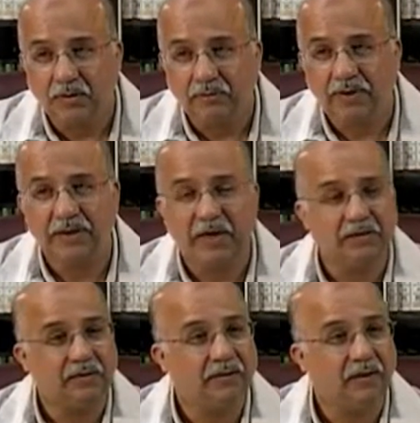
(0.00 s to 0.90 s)
Ve
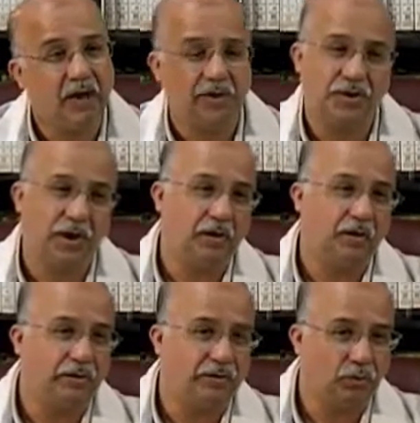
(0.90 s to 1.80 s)
sen her şeye
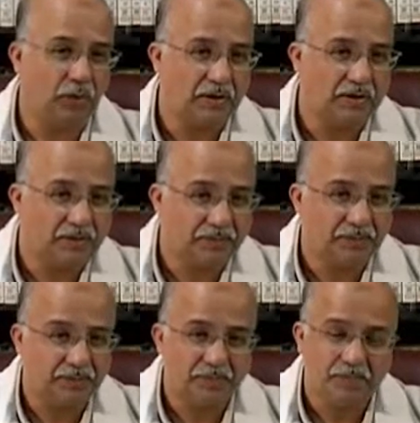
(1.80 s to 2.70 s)
kadir olansın.
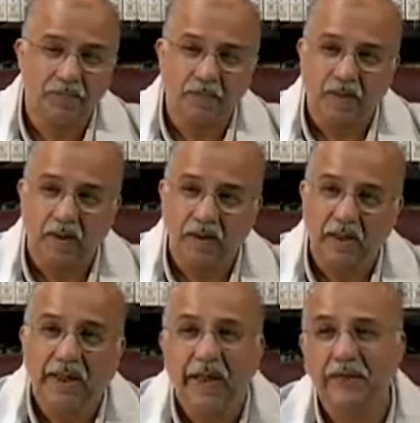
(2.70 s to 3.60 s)

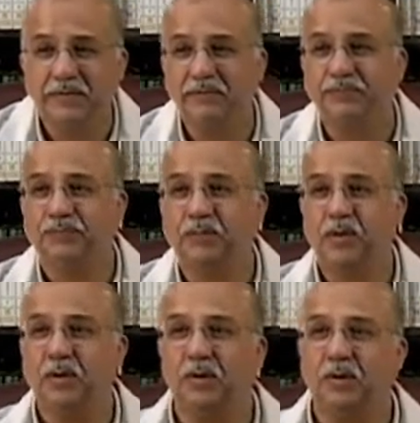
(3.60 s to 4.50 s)
Eğer
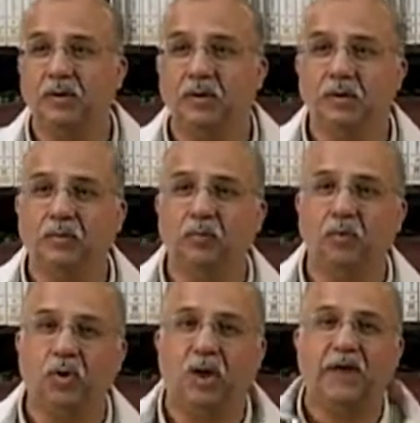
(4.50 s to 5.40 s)

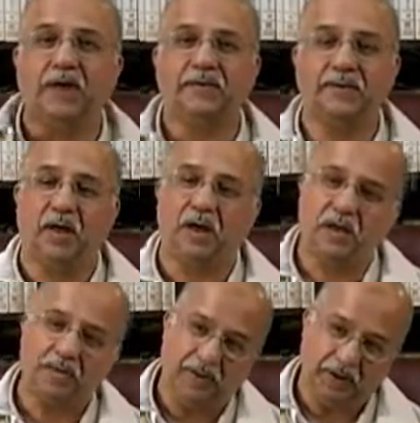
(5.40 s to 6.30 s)
bu ayetin
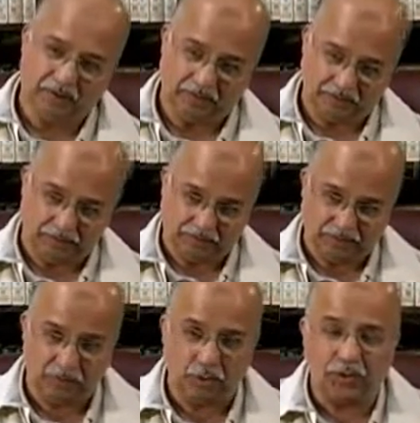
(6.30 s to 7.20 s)
akabi
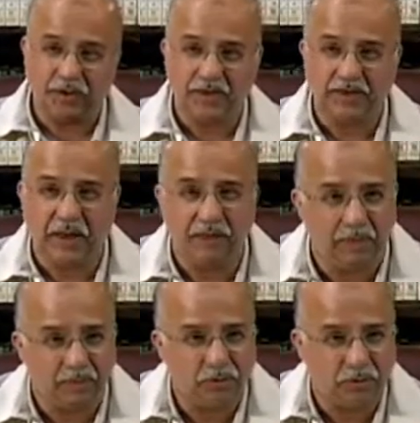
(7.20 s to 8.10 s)
sonrası
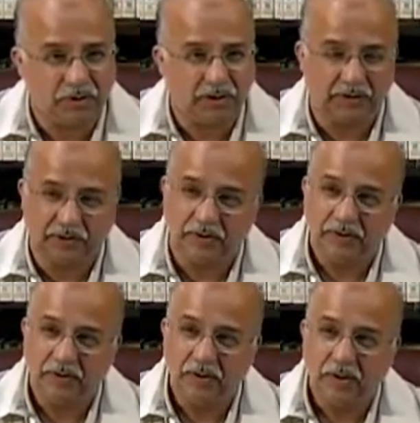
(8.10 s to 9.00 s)
gelmemiş olsaydı
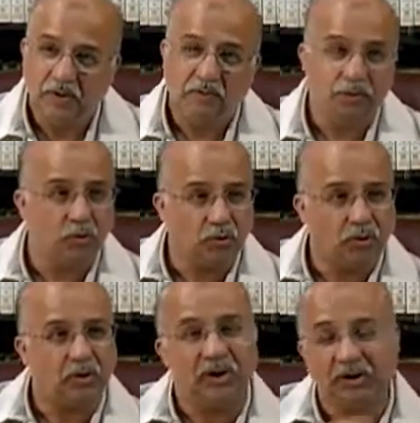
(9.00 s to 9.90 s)
ve
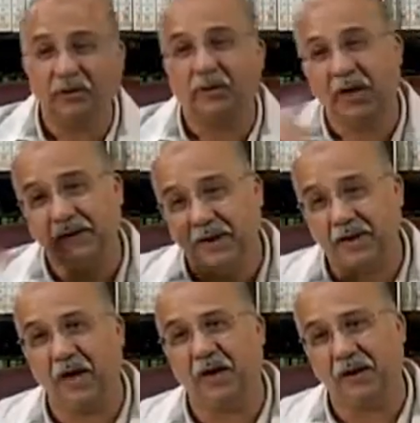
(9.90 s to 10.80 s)
bunu ihtiva eden
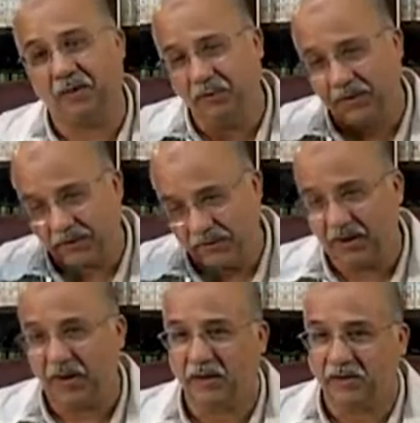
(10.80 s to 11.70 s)
anlamı
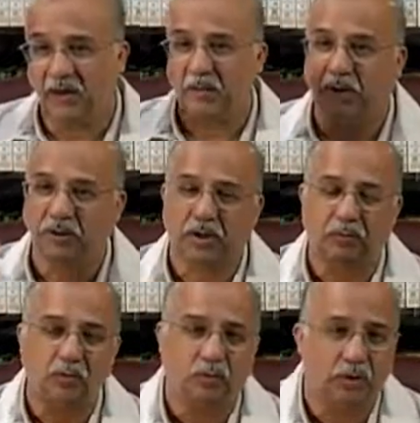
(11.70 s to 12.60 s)
dile getiren başka
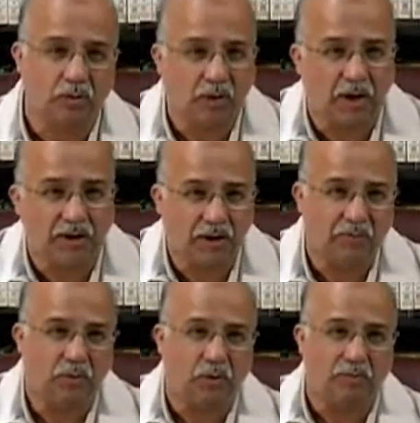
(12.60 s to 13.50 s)
buyruklar Kur'an-ı
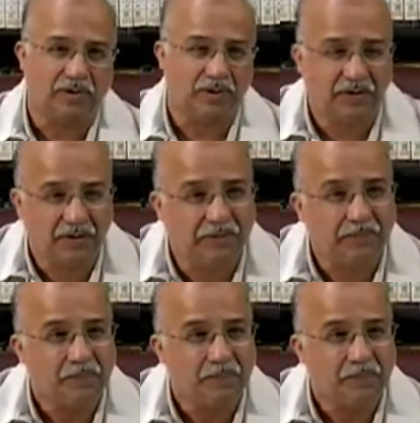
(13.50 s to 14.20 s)
Kerim'de olmasaydı